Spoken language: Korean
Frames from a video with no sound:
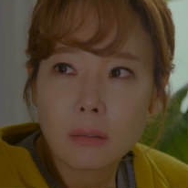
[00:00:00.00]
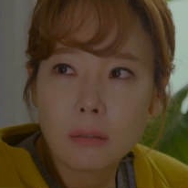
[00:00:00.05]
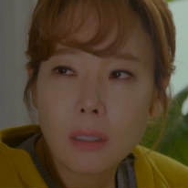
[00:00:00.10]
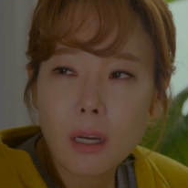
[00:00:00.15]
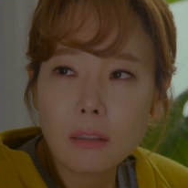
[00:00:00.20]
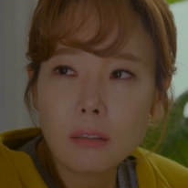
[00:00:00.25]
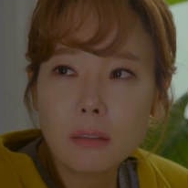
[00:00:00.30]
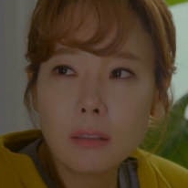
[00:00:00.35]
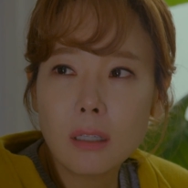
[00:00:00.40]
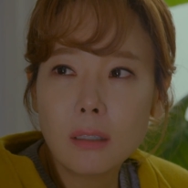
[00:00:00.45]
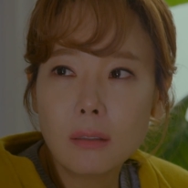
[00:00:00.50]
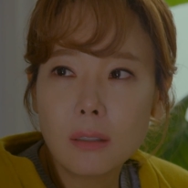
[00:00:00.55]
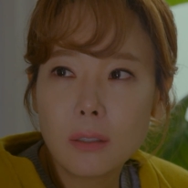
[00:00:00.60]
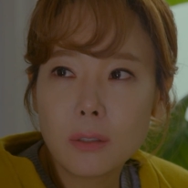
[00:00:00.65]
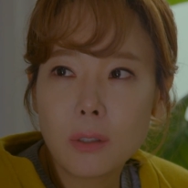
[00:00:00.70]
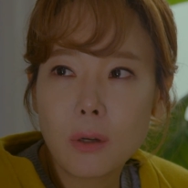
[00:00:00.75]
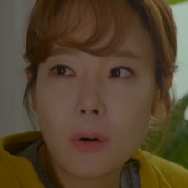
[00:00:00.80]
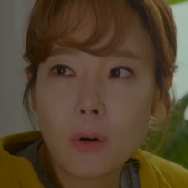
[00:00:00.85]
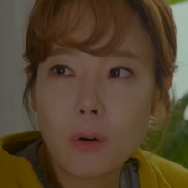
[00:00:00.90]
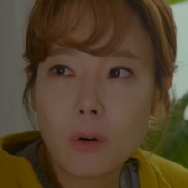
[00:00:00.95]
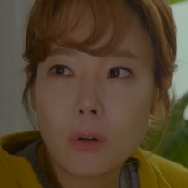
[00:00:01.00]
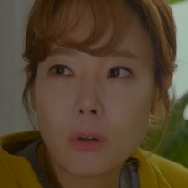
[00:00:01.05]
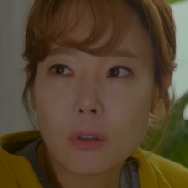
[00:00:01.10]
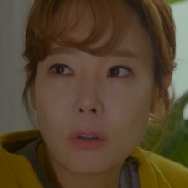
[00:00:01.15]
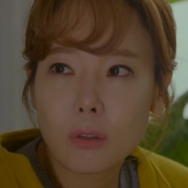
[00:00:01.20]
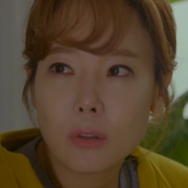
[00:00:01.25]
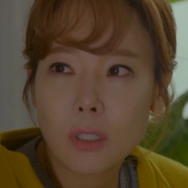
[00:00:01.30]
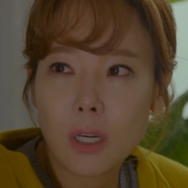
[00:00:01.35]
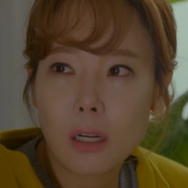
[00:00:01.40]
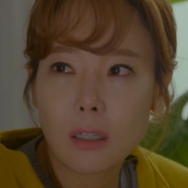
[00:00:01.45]
따뜻한
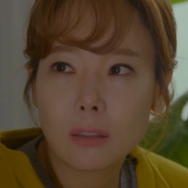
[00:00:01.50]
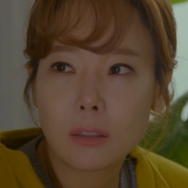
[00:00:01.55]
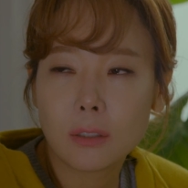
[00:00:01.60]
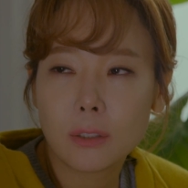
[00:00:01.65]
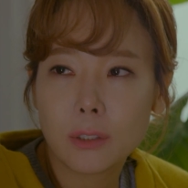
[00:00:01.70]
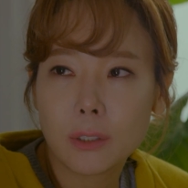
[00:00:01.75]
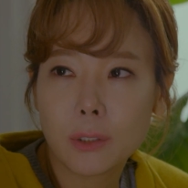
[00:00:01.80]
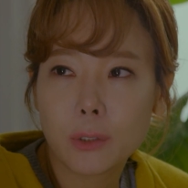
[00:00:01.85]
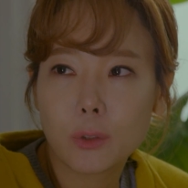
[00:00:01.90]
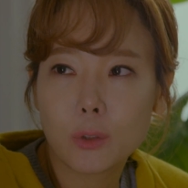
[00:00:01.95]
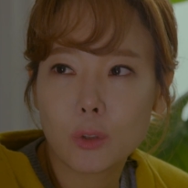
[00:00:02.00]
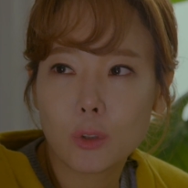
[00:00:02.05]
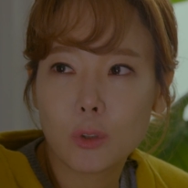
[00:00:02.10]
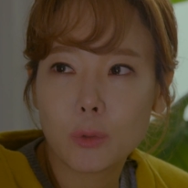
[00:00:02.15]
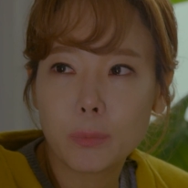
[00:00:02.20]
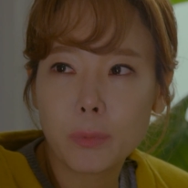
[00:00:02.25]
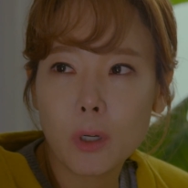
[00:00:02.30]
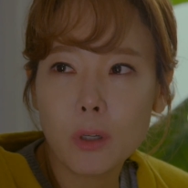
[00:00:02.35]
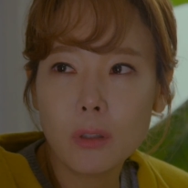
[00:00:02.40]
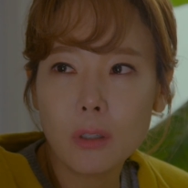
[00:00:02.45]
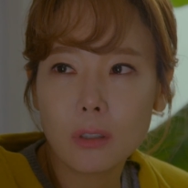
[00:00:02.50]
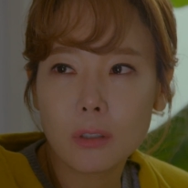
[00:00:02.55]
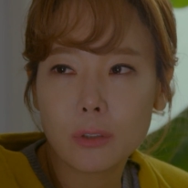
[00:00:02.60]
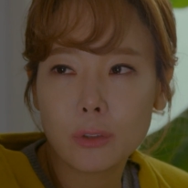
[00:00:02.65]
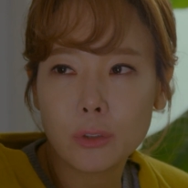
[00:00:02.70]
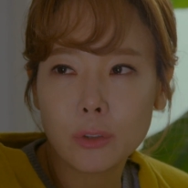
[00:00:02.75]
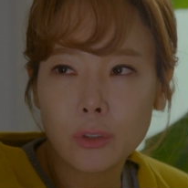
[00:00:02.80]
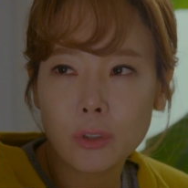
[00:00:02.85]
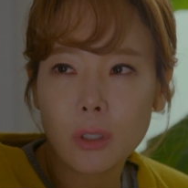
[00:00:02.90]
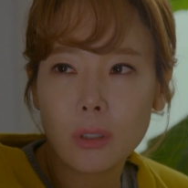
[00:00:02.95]
데서 잘 드시고 편하게
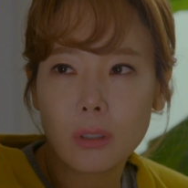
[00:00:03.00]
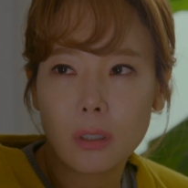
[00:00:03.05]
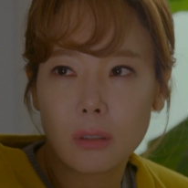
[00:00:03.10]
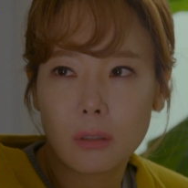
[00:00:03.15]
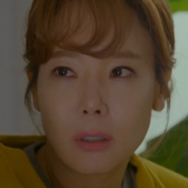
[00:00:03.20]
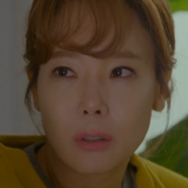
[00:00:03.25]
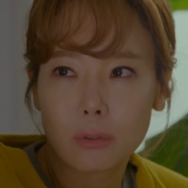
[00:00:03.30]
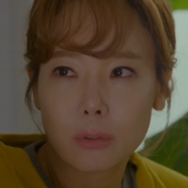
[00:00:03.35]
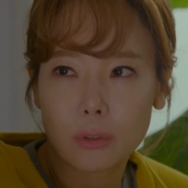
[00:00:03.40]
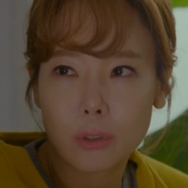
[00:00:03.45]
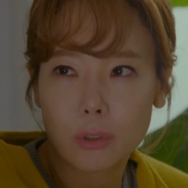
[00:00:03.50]
쉬셔야 된다고